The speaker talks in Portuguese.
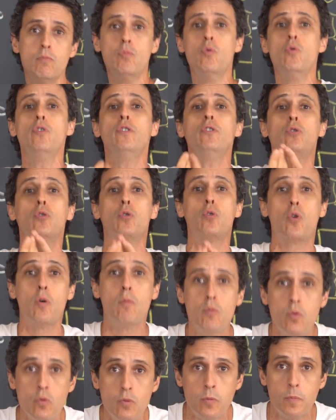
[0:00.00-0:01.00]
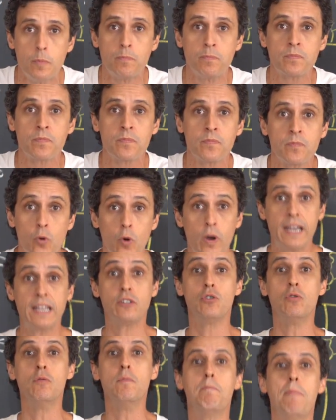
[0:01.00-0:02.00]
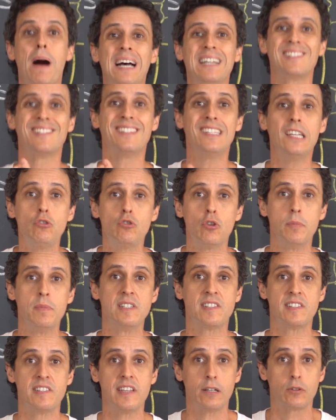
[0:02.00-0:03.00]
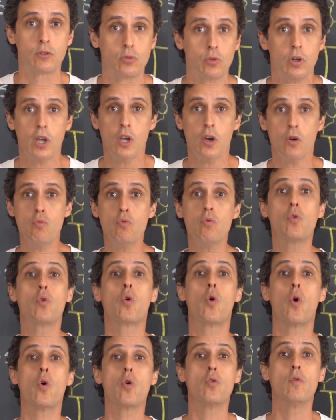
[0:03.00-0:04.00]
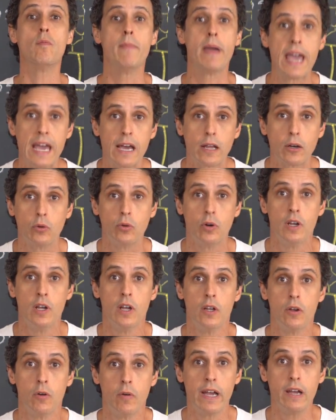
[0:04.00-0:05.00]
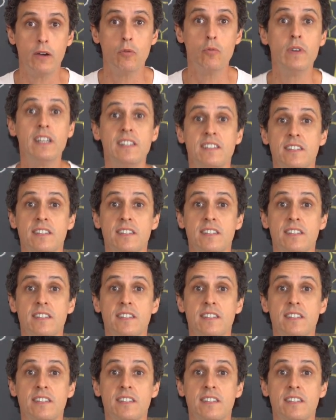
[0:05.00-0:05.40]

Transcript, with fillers: muito comum não é, de um basidiomiceto, um cogumelo, não é, um